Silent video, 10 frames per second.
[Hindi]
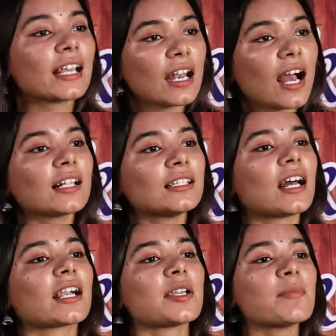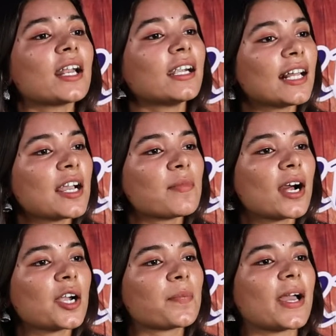कि लात लागी मारे टाइम
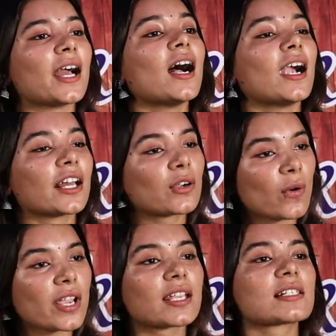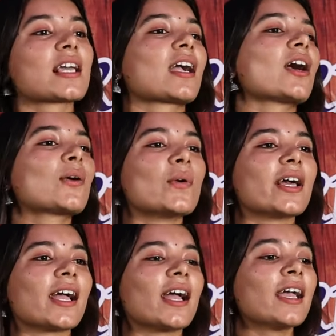आण पे अड़े कोई किसी का कुण
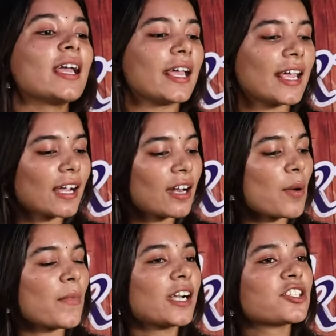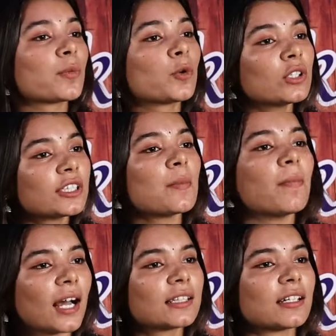है एकला बैठ जब खुद तब
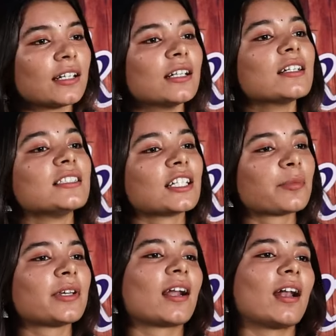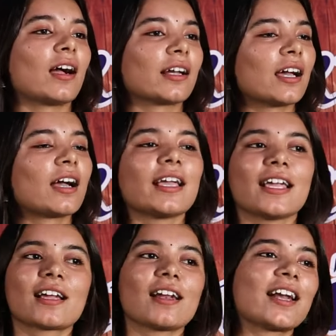बात करी जद बेरा लाग गया
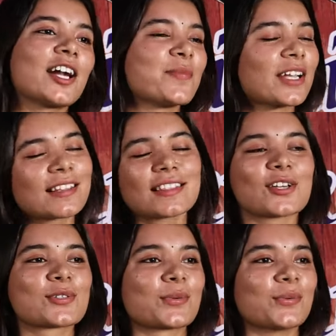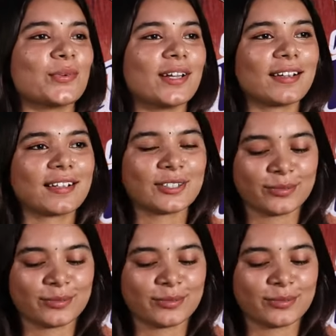एकला रहने में कितना सुकून है